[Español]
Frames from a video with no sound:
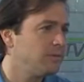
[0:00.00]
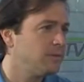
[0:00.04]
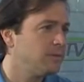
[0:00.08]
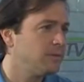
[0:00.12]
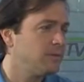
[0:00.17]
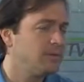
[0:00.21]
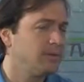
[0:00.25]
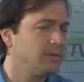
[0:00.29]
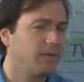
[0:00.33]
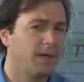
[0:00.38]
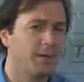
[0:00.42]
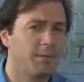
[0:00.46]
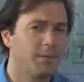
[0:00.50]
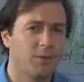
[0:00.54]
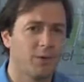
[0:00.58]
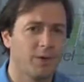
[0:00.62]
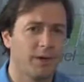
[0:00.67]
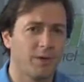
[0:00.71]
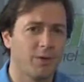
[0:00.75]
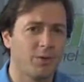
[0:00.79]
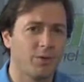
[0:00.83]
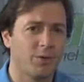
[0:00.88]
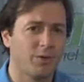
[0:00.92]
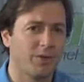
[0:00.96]
tenemos
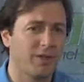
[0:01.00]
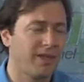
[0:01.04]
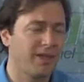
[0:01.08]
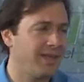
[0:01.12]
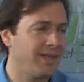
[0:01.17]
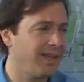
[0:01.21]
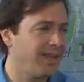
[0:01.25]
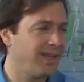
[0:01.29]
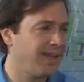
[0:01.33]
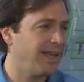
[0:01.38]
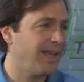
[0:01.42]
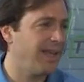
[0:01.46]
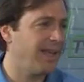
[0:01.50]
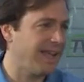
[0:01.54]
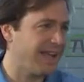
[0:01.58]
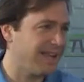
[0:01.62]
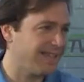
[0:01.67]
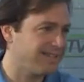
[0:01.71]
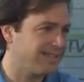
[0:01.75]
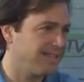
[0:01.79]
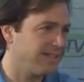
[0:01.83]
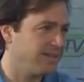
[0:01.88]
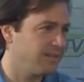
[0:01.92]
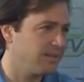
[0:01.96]
récord de
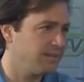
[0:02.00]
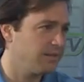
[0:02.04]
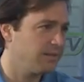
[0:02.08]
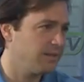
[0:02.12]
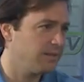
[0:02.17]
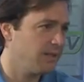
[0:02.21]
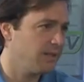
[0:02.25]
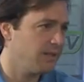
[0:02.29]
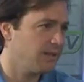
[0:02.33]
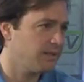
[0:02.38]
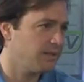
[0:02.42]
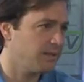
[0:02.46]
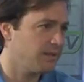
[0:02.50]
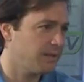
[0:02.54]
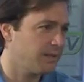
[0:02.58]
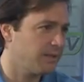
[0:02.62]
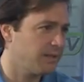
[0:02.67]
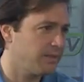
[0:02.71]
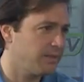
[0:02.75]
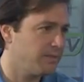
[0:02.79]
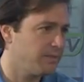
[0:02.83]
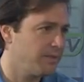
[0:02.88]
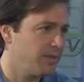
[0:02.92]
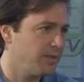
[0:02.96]
escasez y
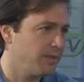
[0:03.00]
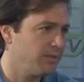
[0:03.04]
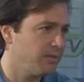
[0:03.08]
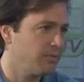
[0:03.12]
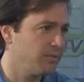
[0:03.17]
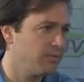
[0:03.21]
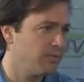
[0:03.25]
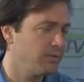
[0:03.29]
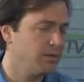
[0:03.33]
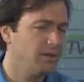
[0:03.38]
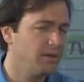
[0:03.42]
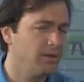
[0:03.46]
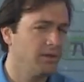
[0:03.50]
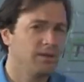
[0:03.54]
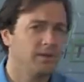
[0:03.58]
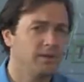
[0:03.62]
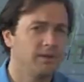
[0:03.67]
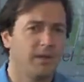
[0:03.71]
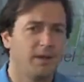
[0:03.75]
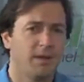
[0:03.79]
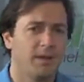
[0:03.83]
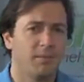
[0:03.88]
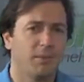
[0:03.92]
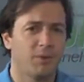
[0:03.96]
desabastecimiento,
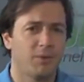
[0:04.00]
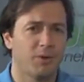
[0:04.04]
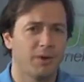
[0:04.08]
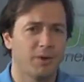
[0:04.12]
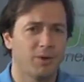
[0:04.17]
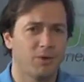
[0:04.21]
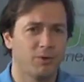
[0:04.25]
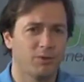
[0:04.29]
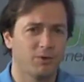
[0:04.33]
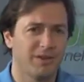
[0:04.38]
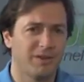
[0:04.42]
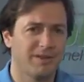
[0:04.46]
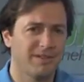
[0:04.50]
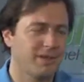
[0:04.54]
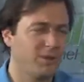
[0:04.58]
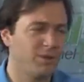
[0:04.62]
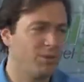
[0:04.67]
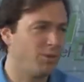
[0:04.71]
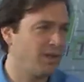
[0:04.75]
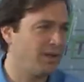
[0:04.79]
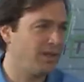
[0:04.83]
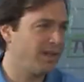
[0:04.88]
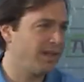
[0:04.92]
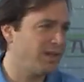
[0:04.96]
tenemos récord de
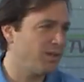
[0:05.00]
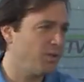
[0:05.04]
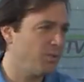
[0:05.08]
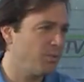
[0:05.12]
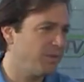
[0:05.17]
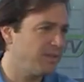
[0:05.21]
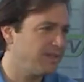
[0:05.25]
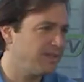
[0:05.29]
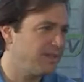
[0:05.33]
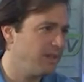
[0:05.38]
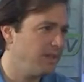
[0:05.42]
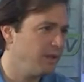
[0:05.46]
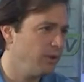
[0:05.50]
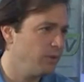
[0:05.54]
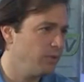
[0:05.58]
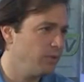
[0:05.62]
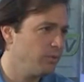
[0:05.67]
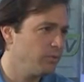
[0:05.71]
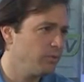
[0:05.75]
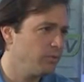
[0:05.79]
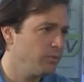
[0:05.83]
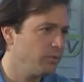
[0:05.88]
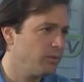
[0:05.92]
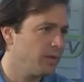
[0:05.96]
inseguridad y de
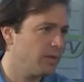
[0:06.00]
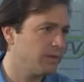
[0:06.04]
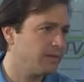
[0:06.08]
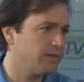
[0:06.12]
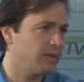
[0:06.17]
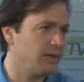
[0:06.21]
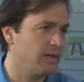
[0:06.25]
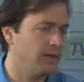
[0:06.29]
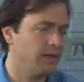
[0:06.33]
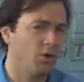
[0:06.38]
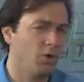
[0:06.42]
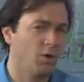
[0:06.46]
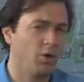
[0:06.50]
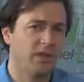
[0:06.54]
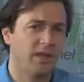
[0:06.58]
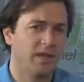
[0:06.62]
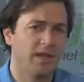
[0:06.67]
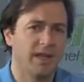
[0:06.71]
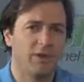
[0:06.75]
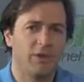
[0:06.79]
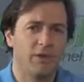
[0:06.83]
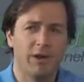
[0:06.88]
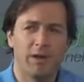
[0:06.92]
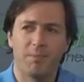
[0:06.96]
homicidios. Es decir, los
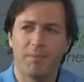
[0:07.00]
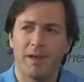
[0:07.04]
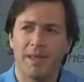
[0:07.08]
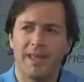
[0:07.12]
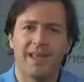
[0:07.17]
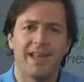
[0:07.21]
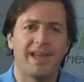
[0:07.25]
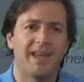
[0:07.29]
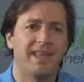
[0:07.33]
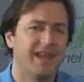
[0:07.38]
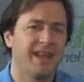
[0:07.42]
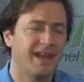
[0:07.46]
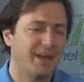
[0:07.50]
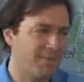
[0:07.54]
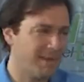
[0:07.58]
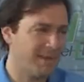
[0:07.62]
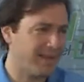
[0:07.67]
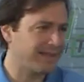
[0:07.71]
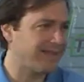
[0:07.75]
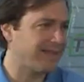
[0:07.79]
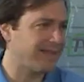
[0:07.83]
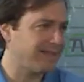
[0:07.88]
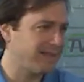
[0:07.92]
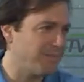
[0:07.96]
indicadores del país que ya eran
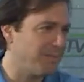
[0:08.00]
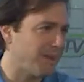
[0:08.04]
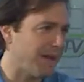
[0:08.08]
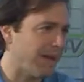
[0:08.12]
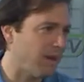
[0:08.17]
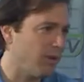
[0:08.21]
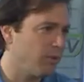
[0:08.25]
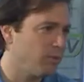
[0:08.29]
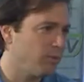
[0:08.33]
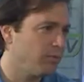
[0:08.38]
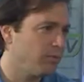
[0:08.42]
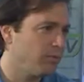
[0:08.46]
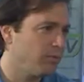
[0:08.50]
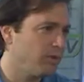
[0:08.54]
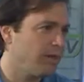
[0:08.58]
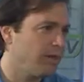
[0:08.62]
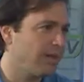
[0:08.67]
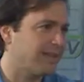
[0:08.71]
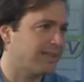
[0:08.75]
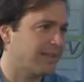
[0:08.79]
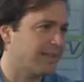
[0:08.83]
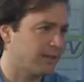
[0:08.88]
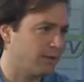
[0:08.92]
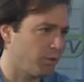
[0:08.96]
bastante malos y
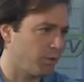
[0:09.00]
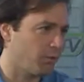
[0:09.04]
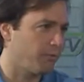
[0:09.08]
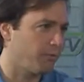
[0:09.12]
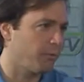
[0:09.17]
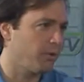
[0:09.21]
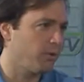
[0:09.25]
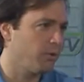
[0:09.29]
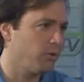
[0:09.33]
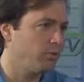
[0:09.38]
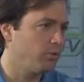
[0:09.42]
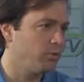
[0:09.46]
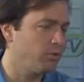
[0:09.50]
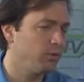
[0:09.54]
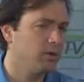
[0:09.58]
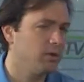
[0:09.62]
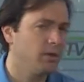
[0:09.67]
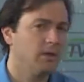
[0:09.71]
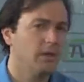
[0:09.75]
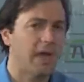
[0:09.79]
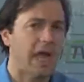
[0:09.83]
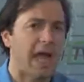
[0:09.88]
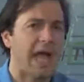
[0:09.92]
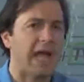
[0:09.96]
catastróficos,
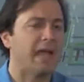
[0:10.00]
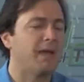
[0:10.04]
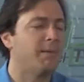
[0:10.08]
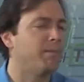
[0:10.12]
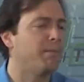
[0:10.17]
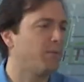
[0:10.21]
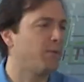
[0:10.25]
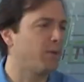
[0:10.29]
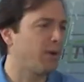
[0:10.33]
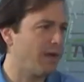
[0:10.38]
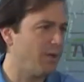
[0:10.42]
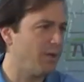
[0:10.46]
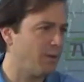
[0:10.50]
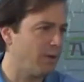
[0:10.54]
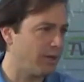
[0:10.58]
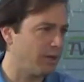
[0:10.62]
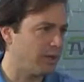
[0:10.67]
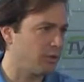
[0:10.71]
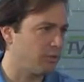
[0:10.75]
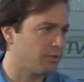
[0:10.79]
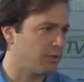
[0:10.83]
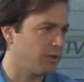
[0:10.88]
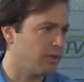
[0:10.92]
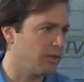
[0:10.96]
han empeorado en
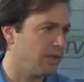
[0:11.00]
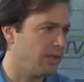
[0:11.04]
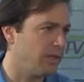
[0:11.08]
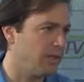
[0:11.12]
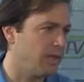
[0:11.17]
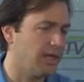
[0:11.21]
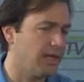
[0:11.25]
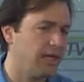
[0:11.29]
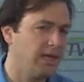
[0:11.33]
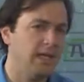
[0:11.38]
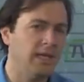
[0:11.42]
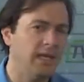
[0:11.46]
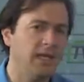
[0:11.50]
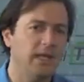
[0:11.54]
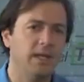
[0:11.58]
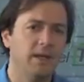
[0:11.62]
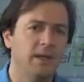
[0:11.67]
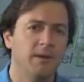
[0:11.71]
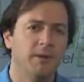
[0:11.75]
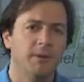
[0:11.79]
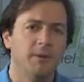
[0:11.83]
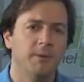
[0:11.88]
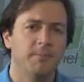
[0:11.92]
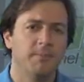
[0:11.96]
estos 100 días. Y
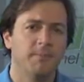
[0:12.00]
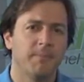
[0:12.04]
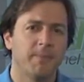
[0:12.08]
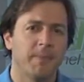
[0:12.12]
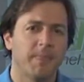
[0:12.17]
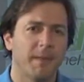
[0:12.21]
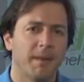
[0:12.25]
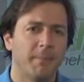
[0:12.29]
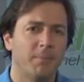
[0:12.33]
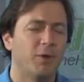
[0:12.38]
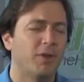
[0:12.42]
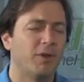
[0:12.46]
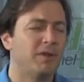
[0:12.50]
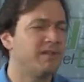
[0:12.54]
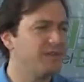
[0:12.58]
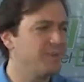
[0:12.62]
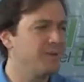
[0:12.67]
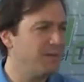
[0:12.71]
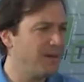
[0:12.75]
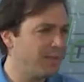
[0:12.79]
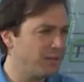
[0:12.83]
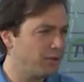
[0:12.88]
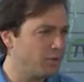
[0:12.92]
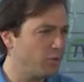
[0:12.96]
por
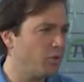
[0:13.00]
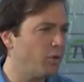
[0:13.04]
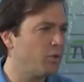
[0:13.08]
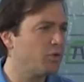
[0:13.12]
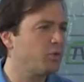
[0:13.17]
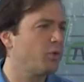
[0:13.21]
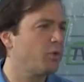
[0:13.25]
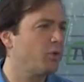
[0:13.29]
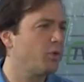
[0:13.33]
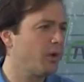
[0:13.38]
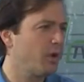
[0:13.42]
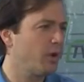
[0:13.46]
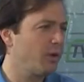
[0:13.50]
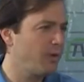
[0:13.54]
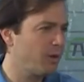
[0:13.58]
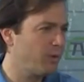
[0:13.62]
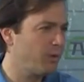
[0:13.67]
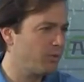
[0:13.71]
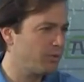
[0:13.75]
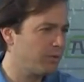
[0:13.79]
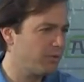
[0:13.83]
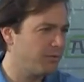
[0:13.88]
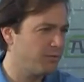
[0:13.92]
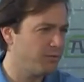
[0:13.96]
encima de todo eso creo que hay una
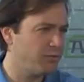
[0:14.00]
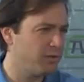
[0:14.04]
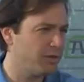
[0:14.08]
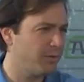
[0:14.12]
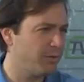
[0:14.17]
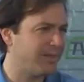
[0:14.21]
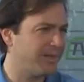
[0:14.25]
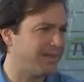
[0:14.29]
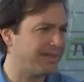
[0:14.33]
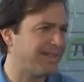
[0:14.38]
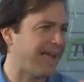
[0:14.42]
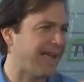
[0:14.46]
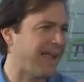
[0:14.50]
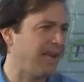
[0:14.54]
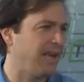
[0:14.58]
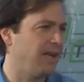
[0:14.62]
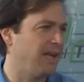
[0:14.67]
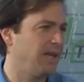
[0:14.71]
cosa fundamental,